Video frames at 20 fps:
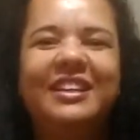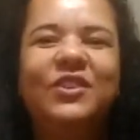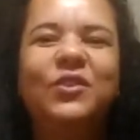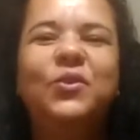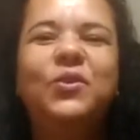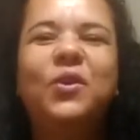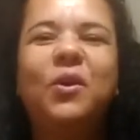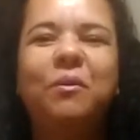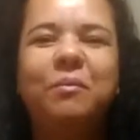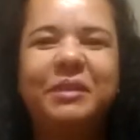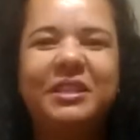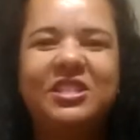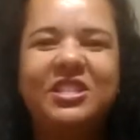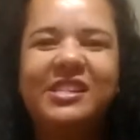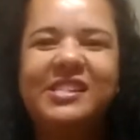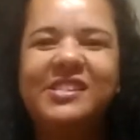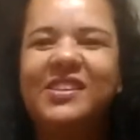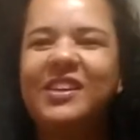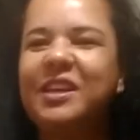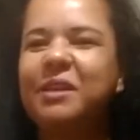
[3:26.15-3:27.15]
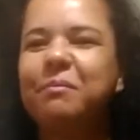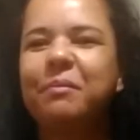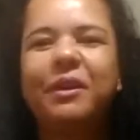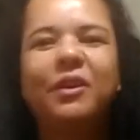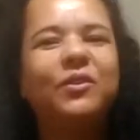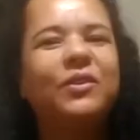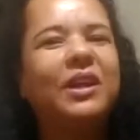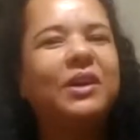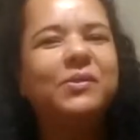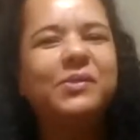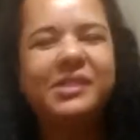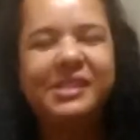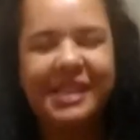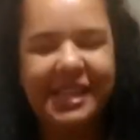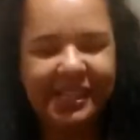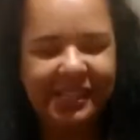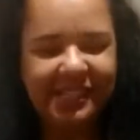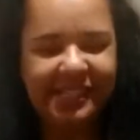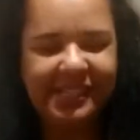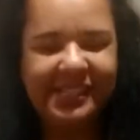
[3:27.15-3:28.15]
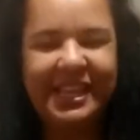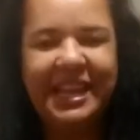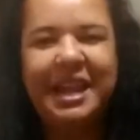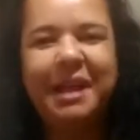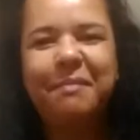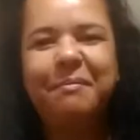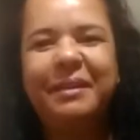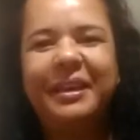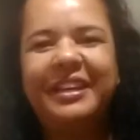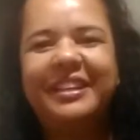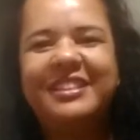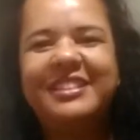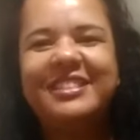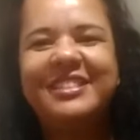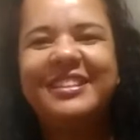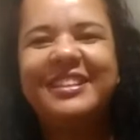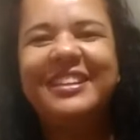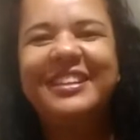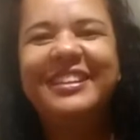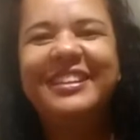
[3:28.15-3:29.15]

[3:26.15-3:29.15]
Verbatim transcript: O nome disso aqui, porque eu não sei, sinceramente.